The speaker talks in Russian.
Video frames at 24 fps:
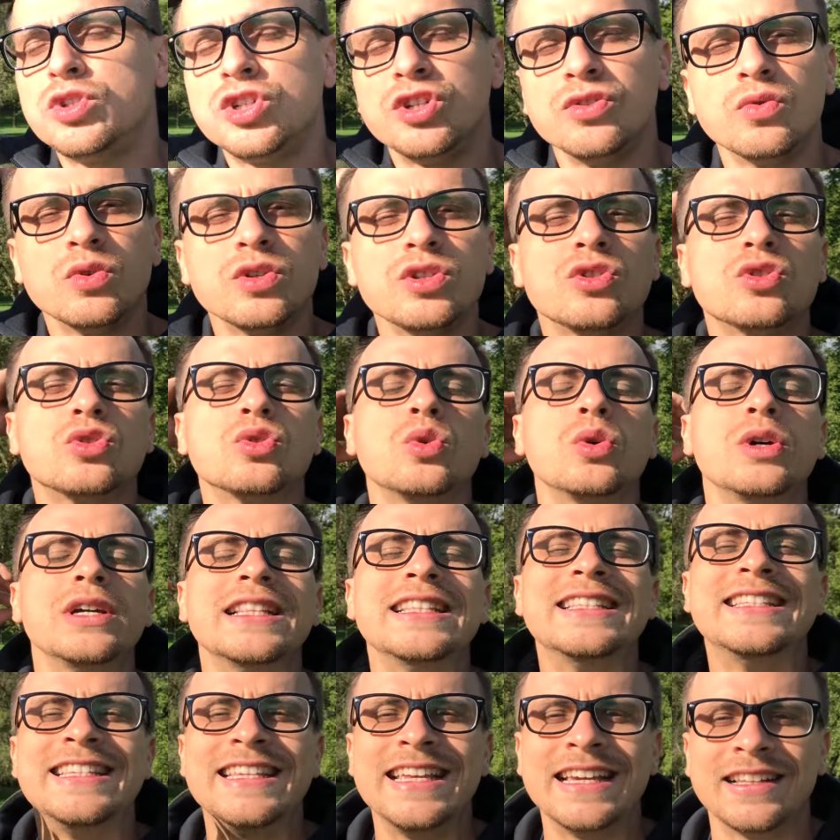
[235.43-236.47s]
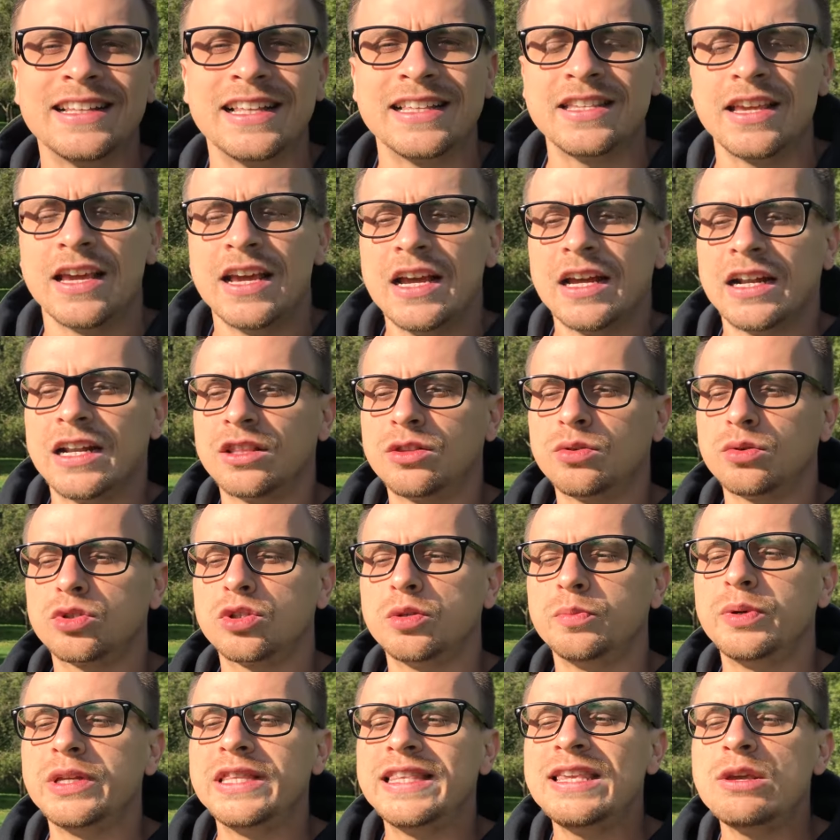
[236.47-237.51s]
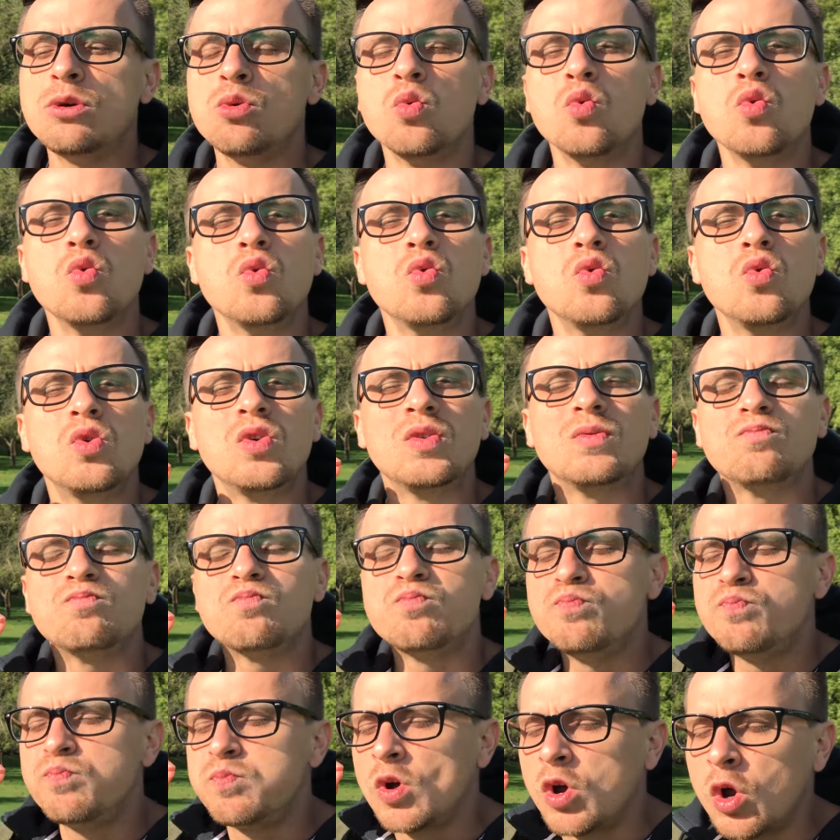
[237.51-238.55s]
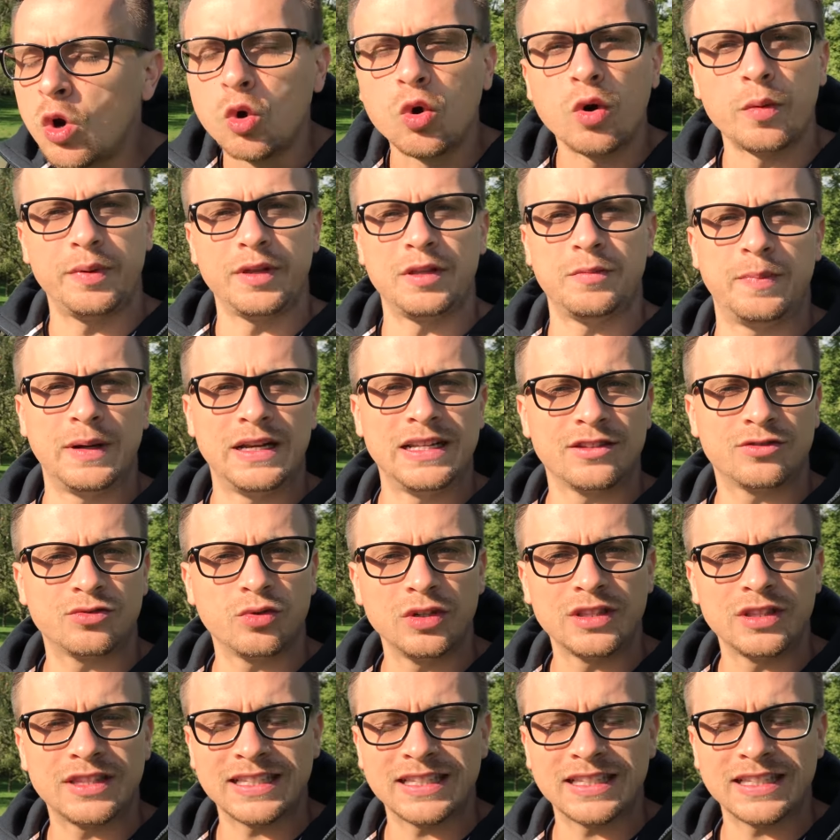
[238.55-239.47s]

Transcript: чего не стоит делать для того, чтобы не угробить, блин, свой